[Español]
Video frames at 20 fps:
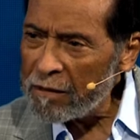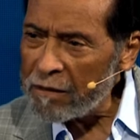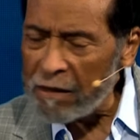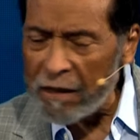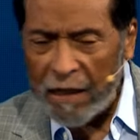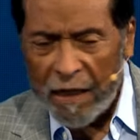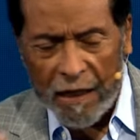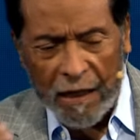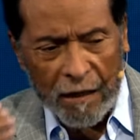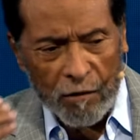
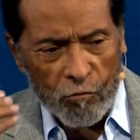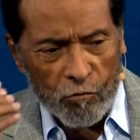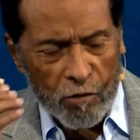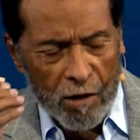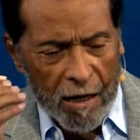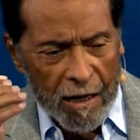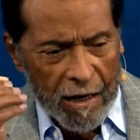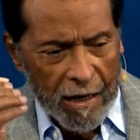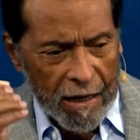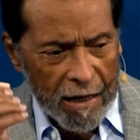tiene
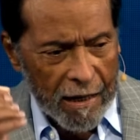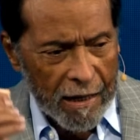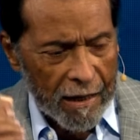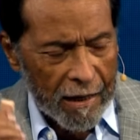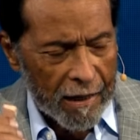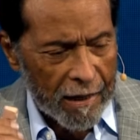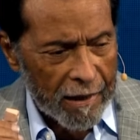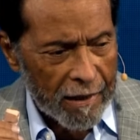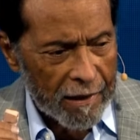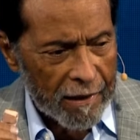una
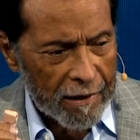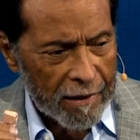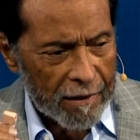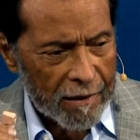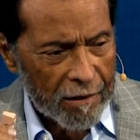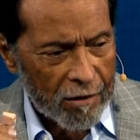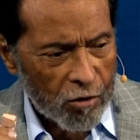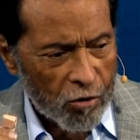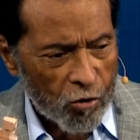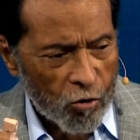
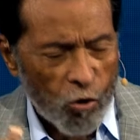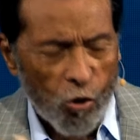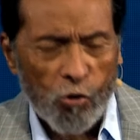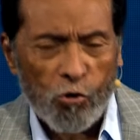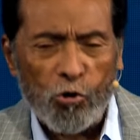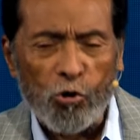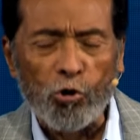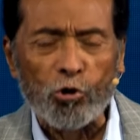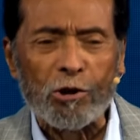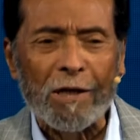
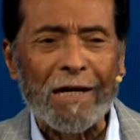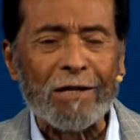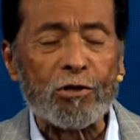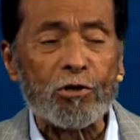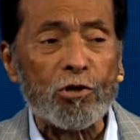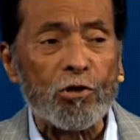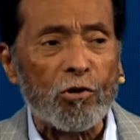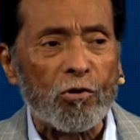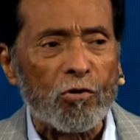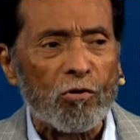
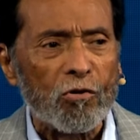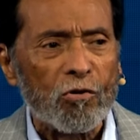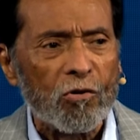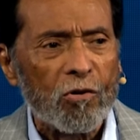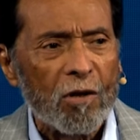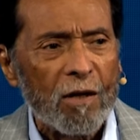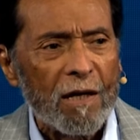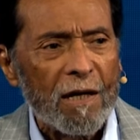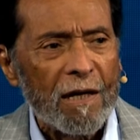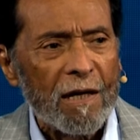connotación
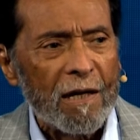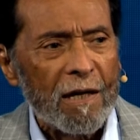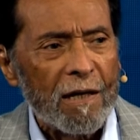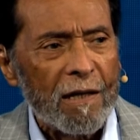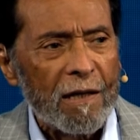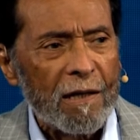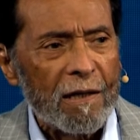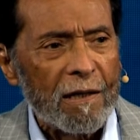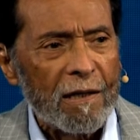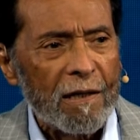
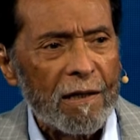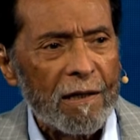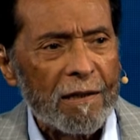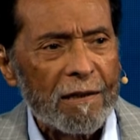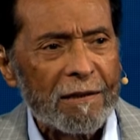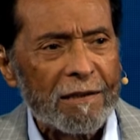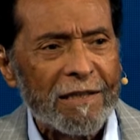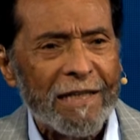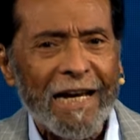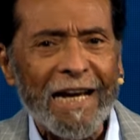
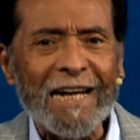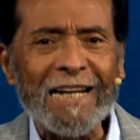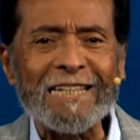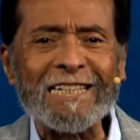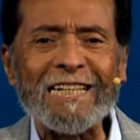de él